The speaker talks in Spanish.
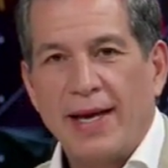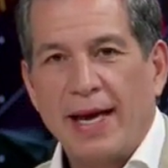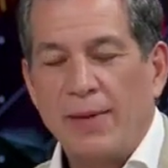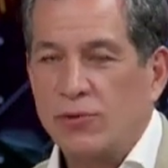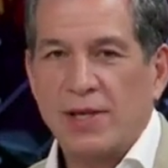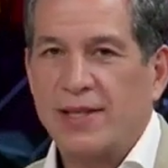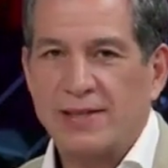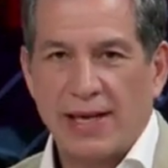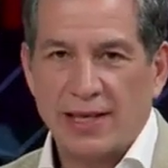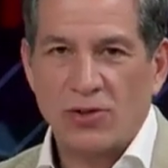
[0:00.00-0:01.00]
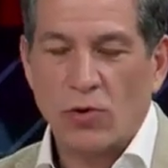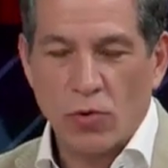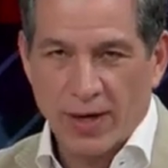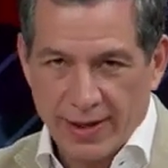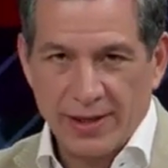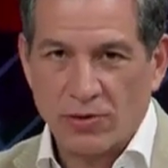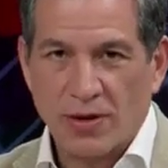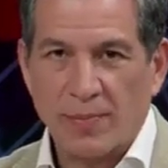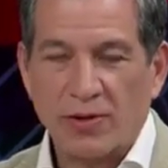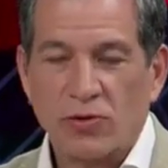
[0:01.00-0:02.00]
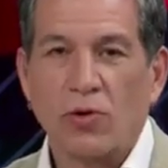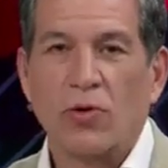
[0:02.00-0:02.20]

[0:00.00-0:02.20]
a mucha gente se le hace ocurrente esto que pasó